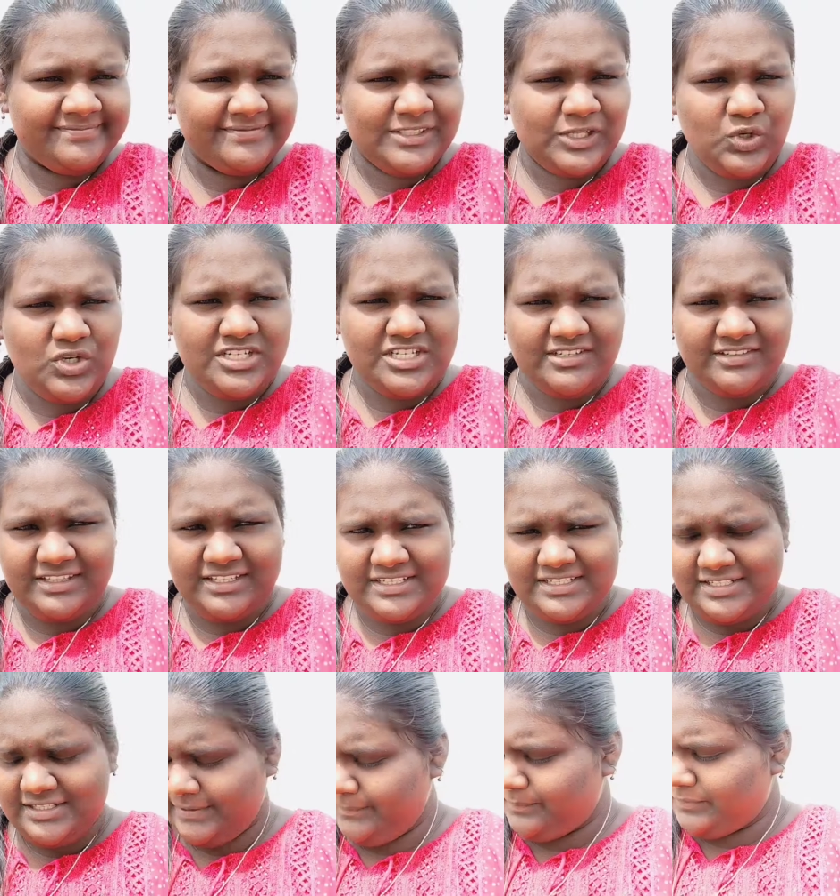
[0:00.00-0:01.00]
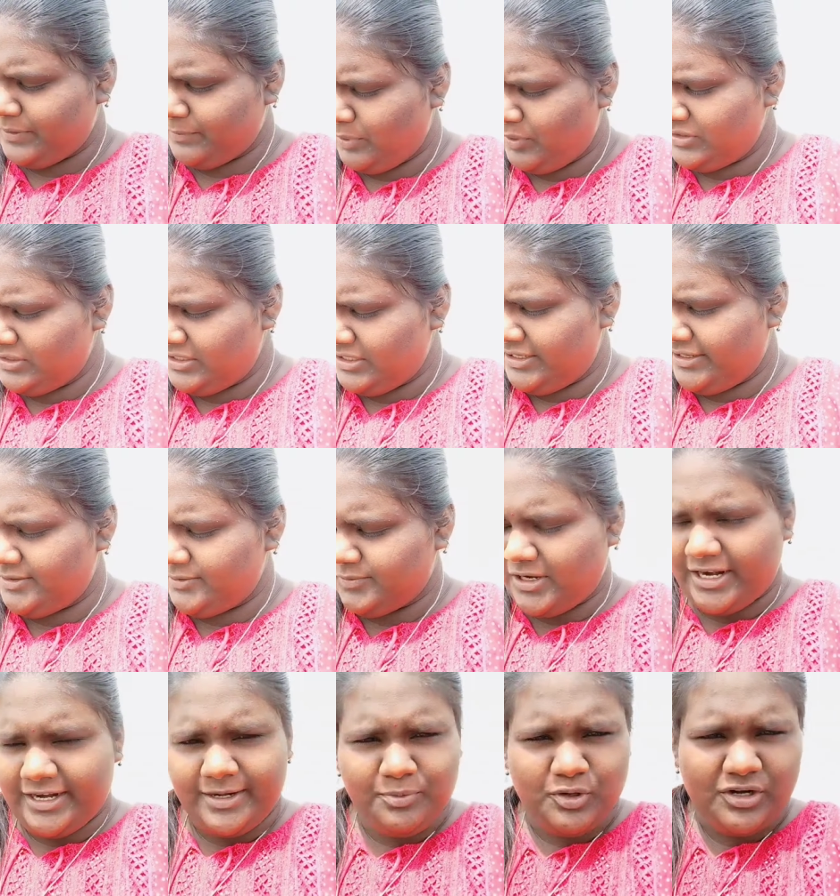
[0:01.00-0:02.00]
குளிச்சுட்டு வந்தாச்சு இப்போ வந்துட்டு நான் என்ன
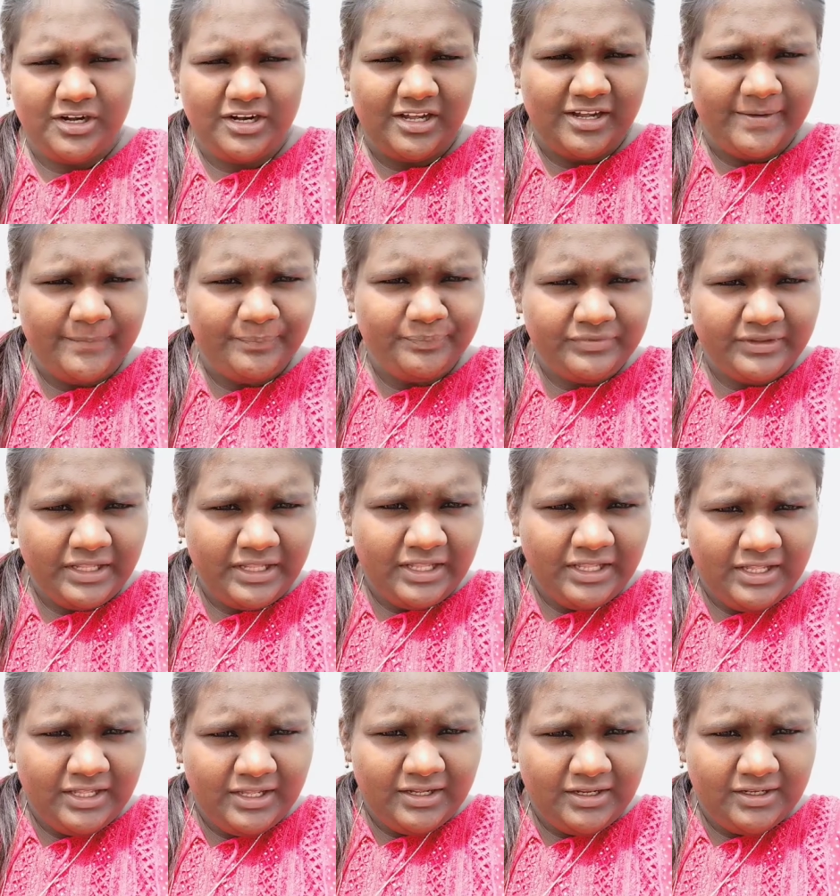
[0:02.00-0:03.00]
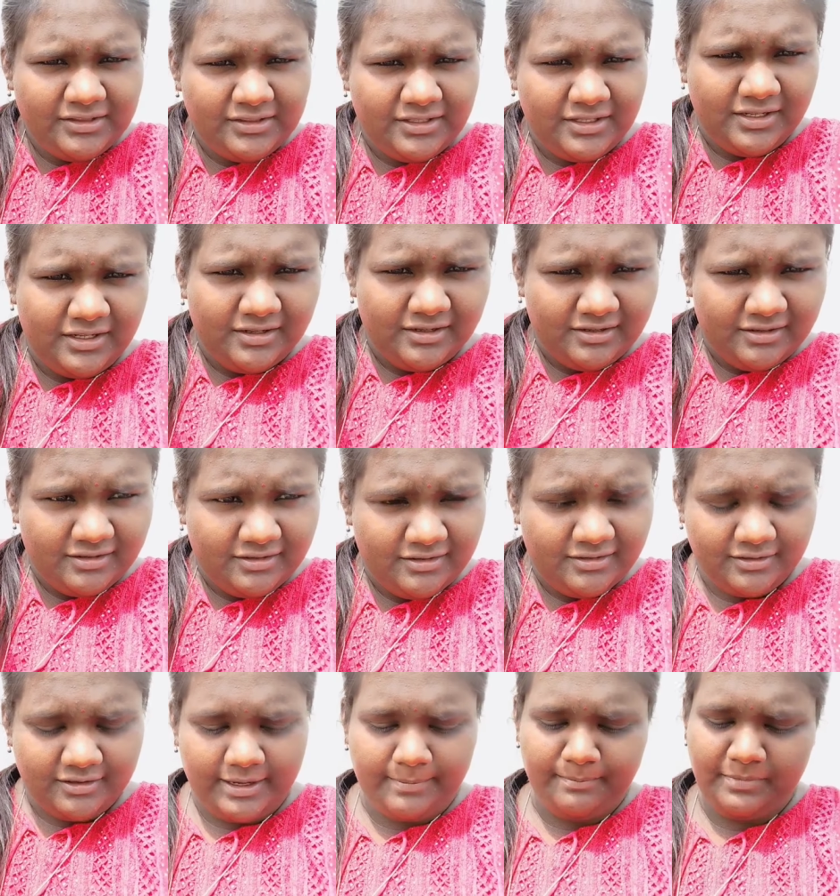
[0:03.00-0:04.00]
காட்ட போகிறேன்னா இந்த
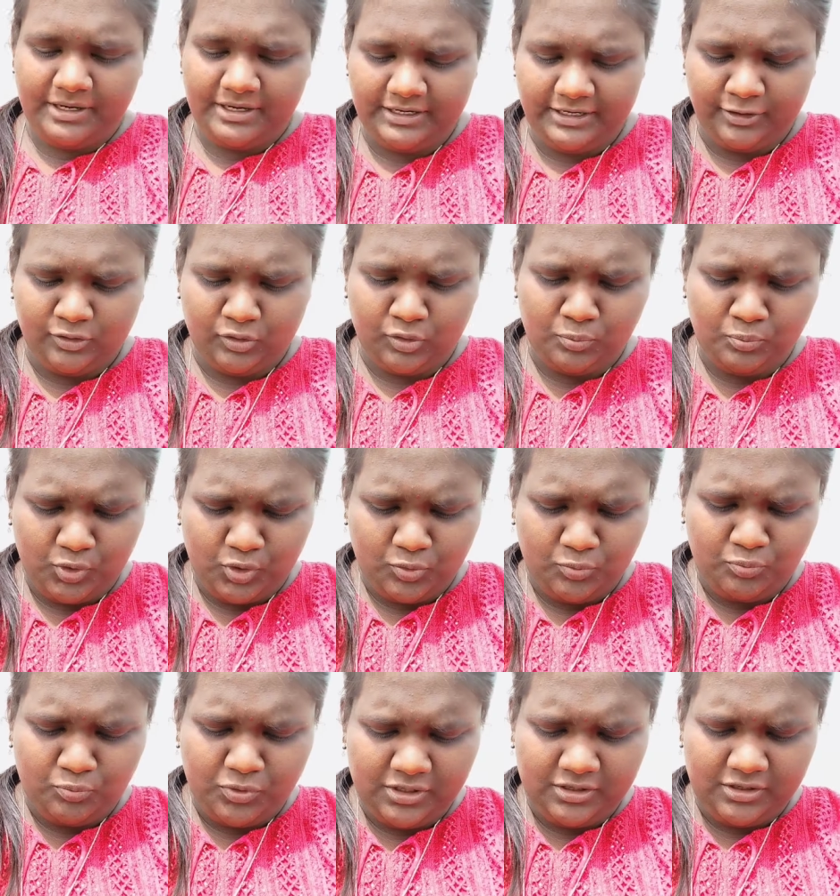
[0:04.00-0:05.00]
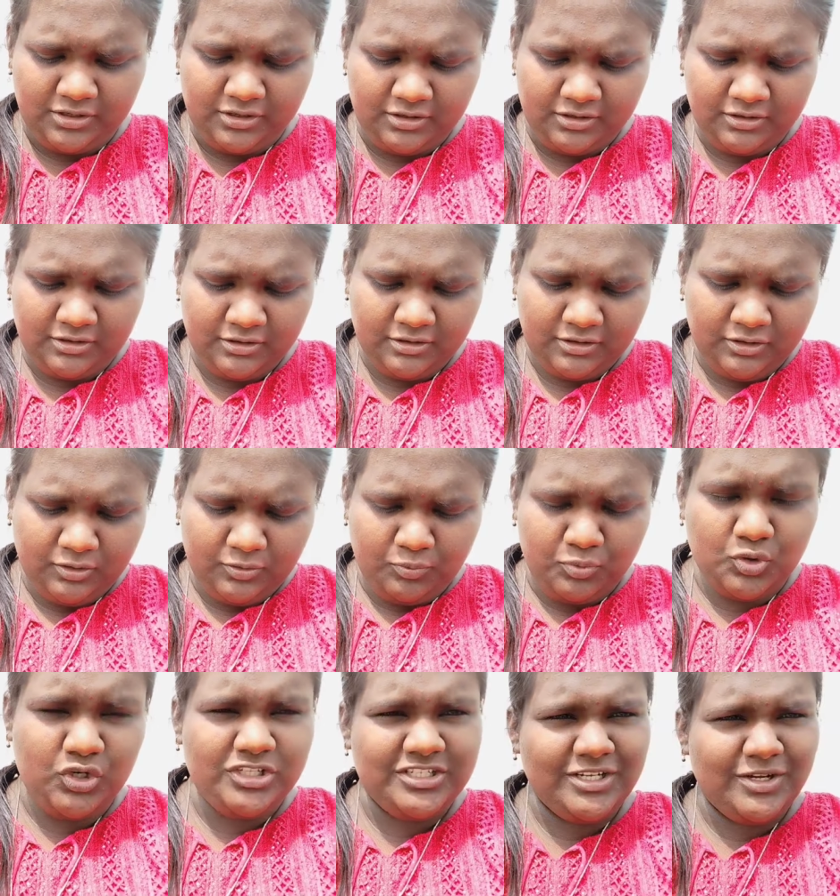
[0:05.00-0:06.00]
கம்மல் எனக்கு ரொம்ப ரொம்ப
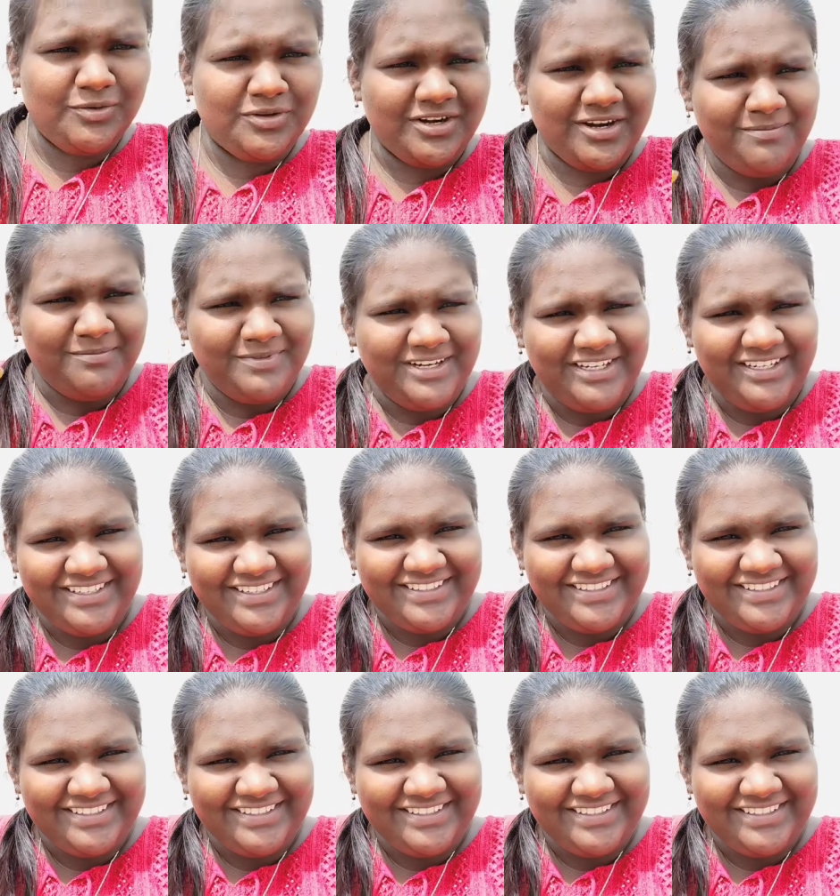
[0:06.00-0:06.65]
பிடிச்ச ஒரு கம்மல்